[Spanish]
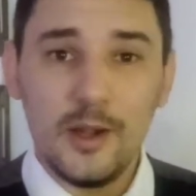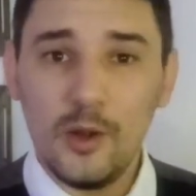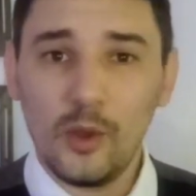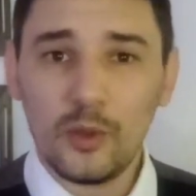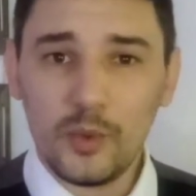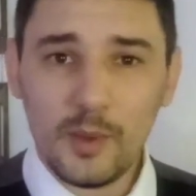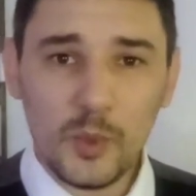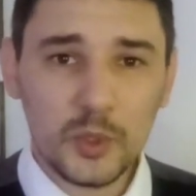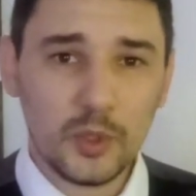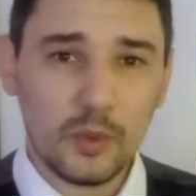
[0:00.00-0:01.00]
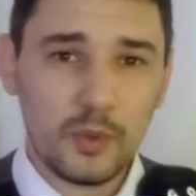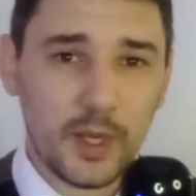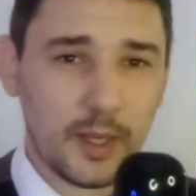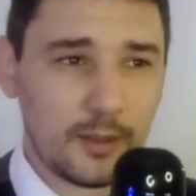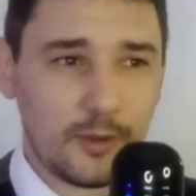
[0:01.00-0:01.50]
no dura mucho,
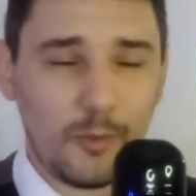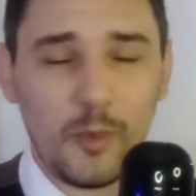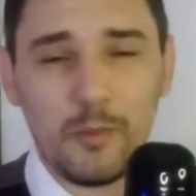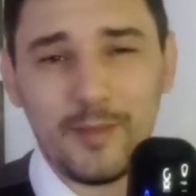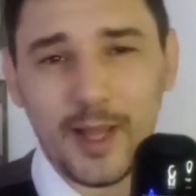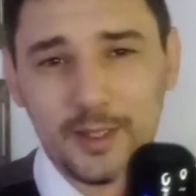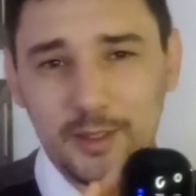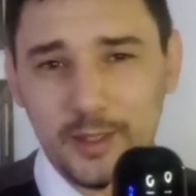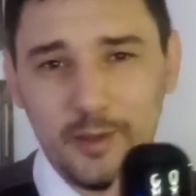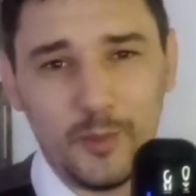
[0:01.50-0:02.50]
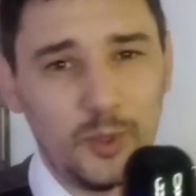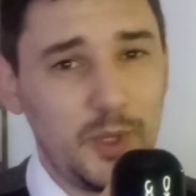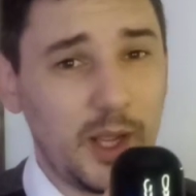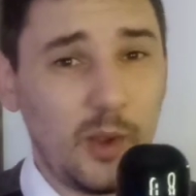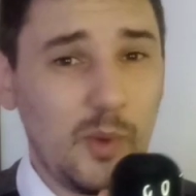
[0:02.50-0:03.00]
dura como máximo
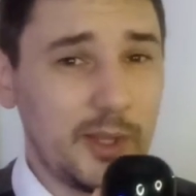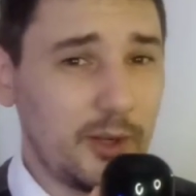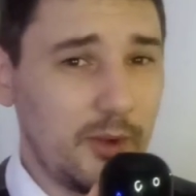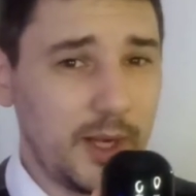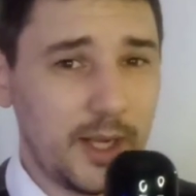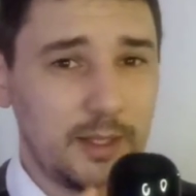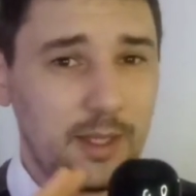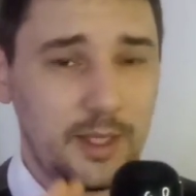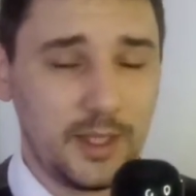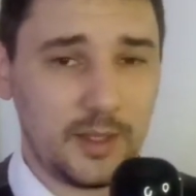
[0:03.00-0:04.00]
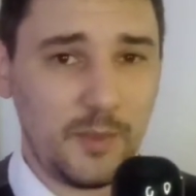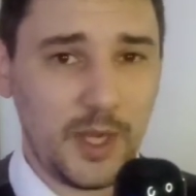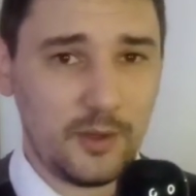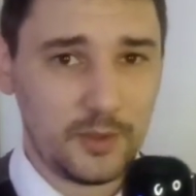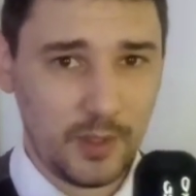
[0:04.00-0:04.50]
unas 4 horas, quizás
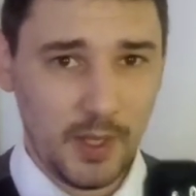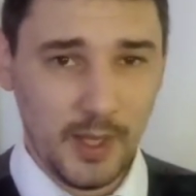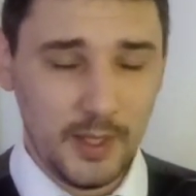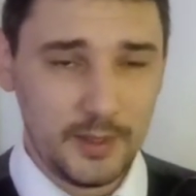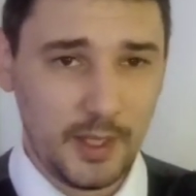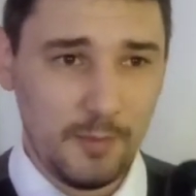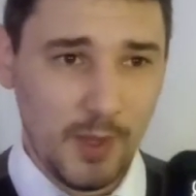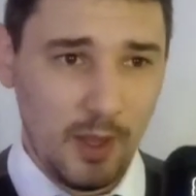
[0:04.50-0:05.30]
menos, ¿sí?